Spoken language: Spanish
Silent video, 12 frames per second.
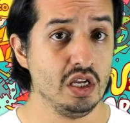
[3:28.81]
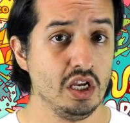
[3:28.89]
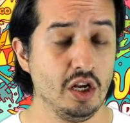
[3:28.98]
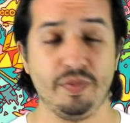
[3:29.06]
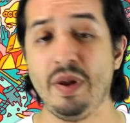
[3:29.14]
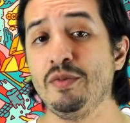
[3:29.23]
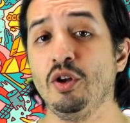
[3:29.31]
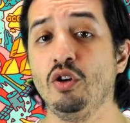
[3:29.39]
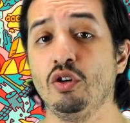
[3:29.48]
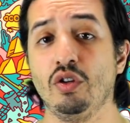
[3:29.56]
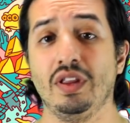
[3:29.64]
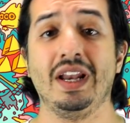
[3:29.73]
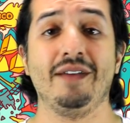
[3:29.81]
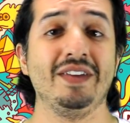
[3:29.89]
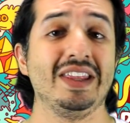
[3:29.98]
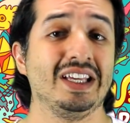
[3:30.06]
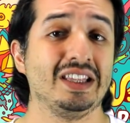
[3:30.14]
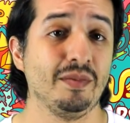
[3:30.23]
El premio Logro de la
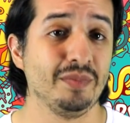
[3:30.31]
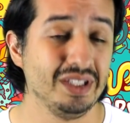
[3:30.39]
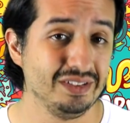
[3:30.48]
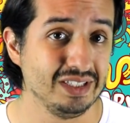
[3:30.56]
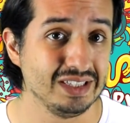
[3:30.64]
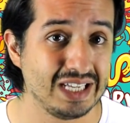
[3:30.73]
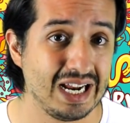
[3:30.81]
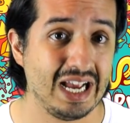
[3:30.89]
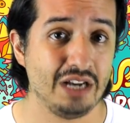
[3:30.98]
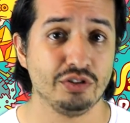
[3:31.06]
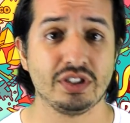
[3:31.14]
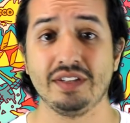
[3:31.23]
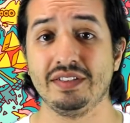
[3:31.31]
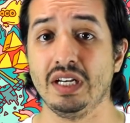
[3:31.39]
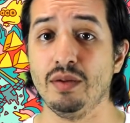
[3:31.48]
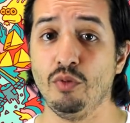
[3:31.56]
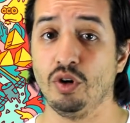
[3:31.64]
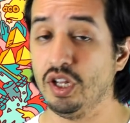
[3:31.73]
Vida también se entrega en otras
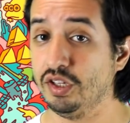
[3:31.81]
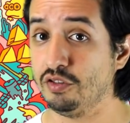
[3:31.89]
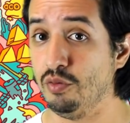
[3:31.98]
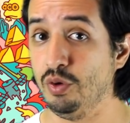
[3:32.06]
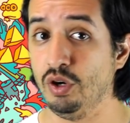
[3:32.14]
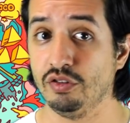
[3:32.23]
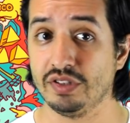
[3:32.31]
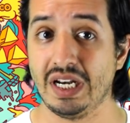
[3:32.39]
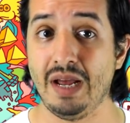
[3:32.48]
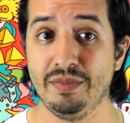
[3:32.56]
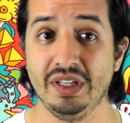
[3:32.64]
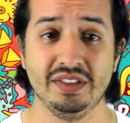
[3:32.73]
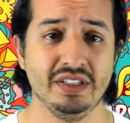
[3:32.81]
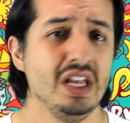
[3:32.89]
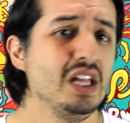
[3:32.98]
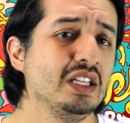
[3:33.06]
ceremonias como en los Grammys